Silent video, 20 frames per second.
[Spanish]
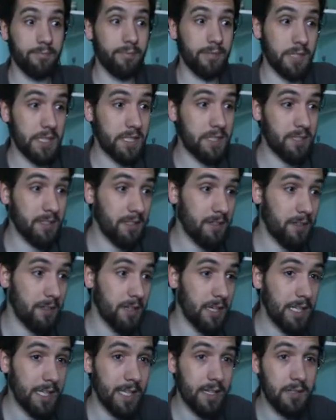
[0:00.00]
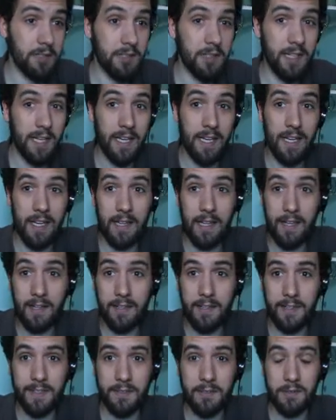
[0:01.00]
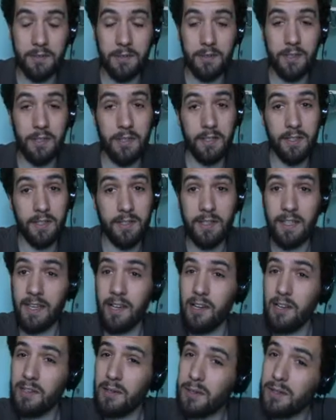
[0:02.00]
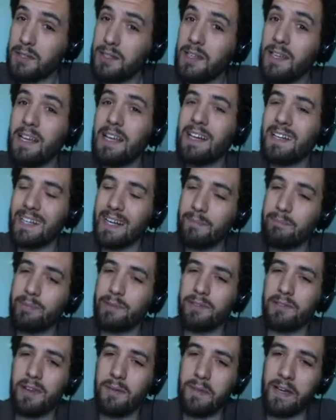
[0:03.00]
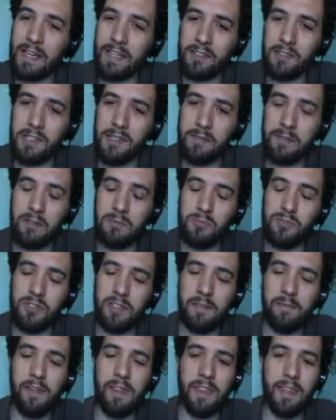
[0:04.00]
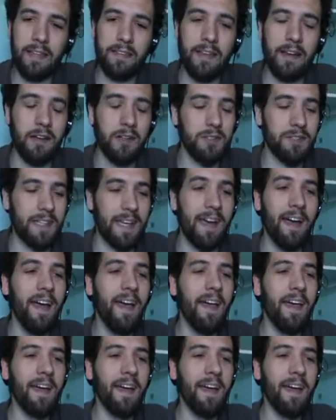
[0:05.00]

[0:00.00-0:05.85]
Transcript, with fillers: pues el disco es el disco, eso eh, es el gran problema que yo le veo muchas veces a estas cosas,